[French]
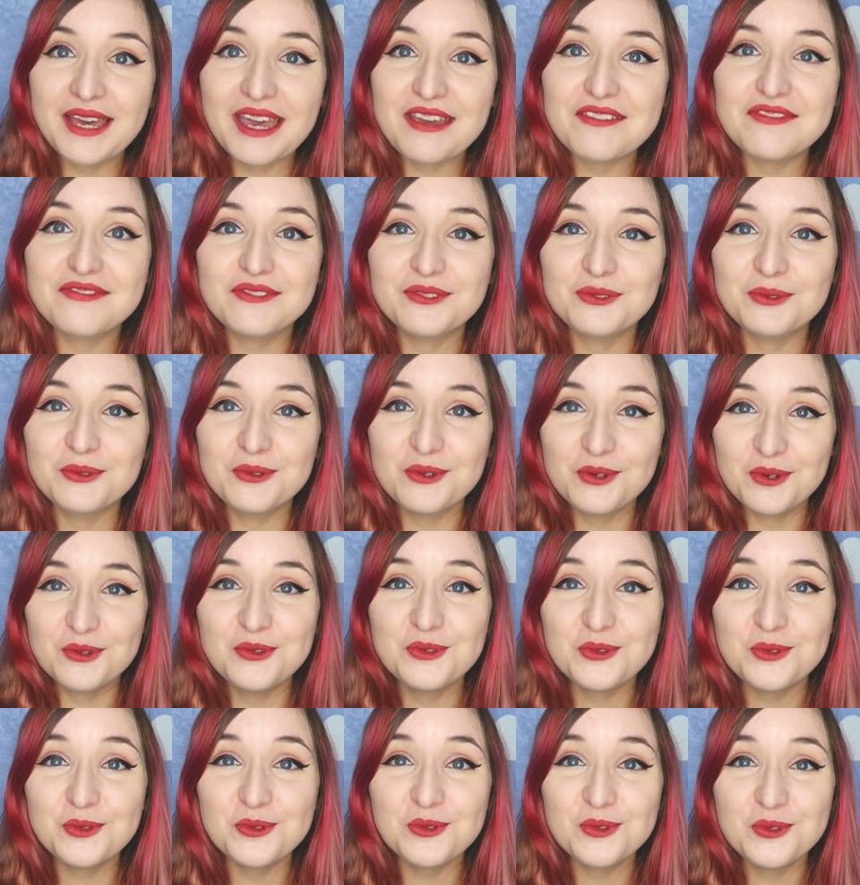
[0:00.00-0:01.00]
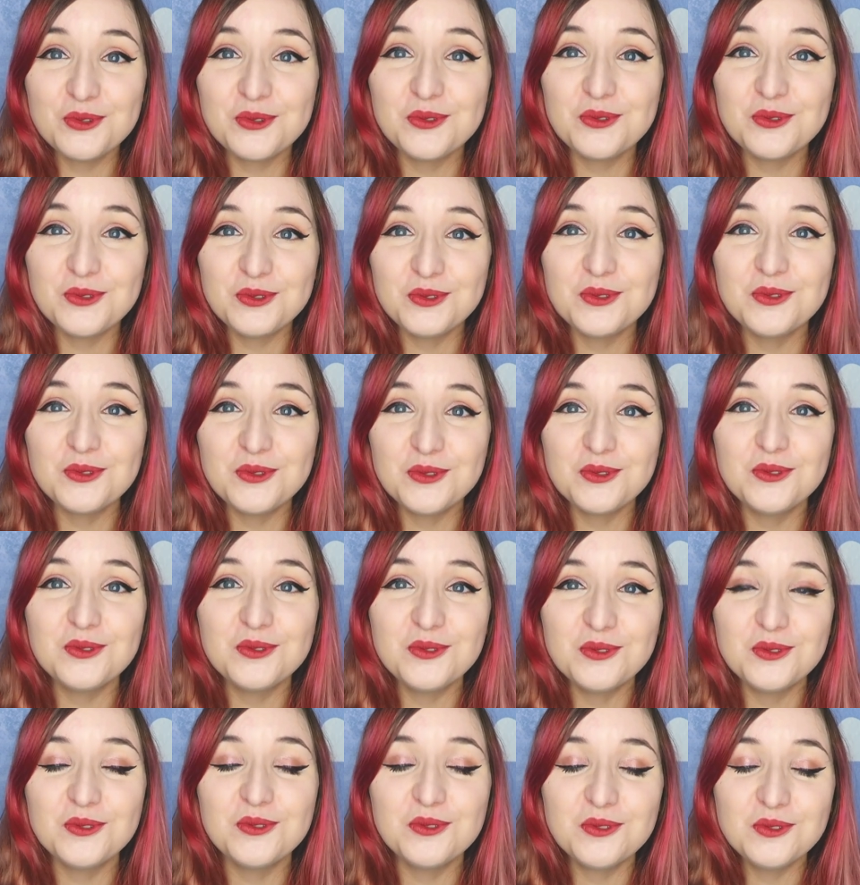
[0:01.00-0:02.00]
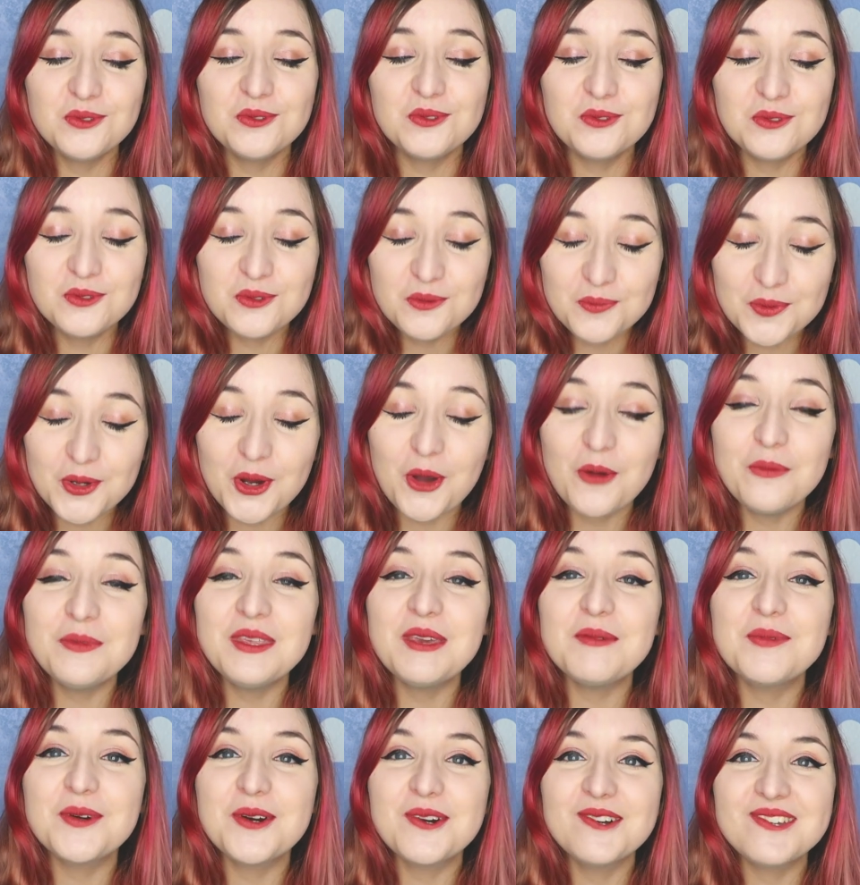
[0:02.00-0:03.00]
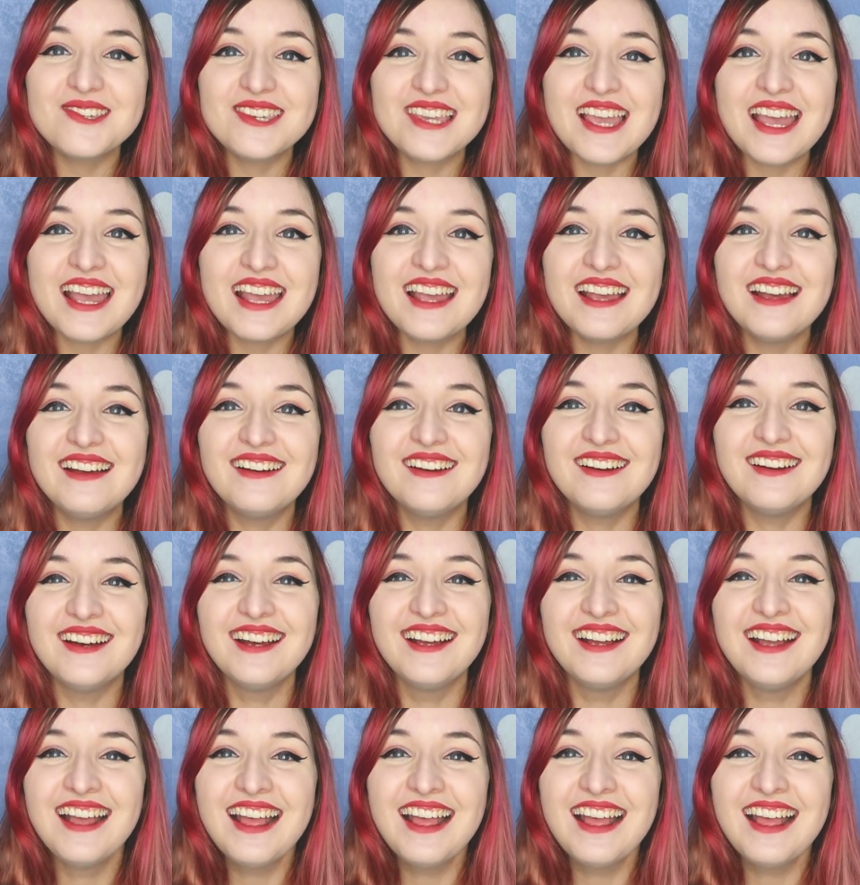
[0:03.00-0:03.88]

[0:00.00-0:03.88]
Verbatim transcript: Bref, donc le tout, tout, tout, tout, tout, tout, tout premier projet, euh,